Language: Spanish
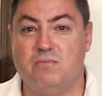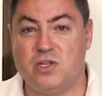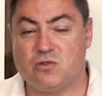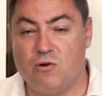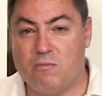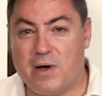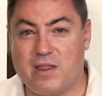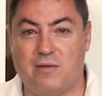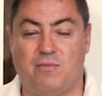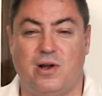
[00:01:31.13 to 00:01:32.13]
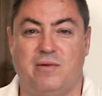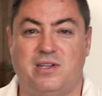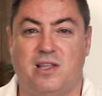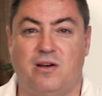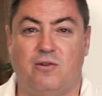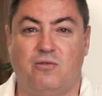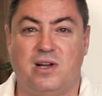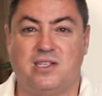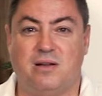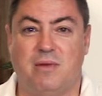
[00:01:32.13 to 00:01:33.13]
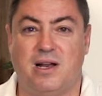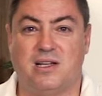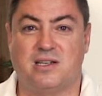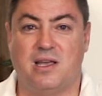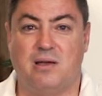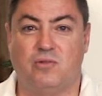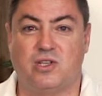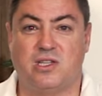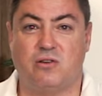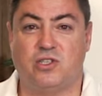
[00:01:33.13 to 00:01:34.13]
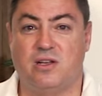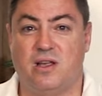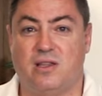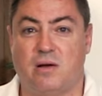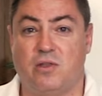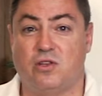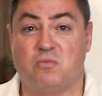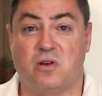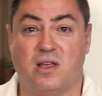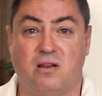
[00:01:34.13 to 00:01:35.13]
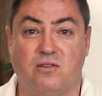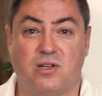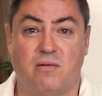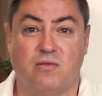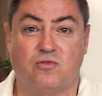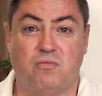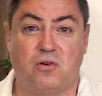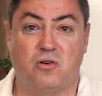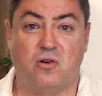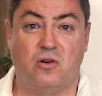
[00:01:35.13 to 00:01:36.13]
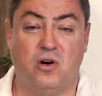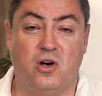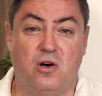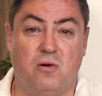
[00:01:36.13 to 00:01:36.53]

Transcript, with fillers: Disculpad por haber estado unas semanas que hemos estado sin editar vídeos porque no sabíamos un poco